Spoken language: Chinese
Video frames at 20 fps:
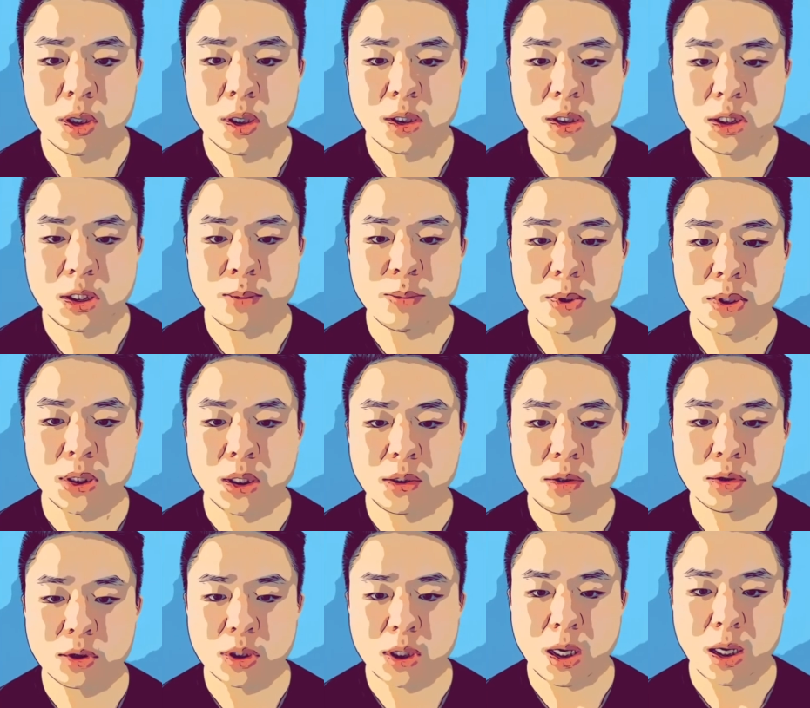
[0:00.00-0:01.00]
基本上就
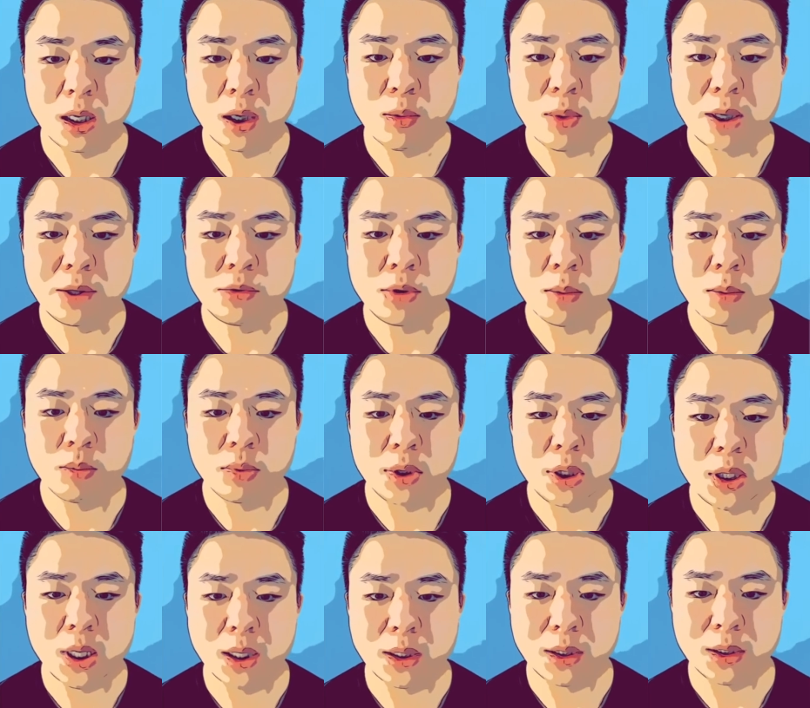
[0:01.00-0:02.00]
是两个完全不一
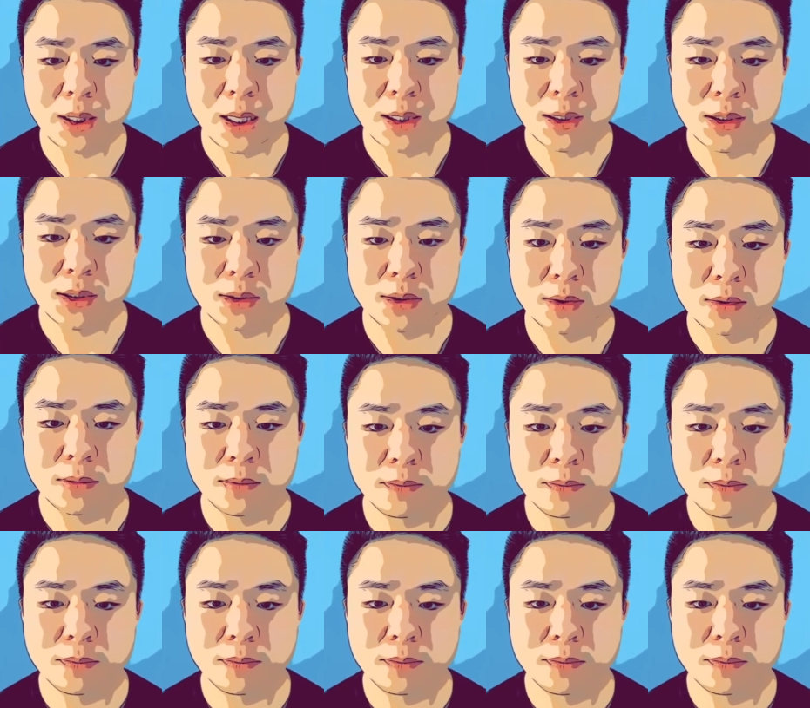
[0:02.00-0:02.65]
样的单词。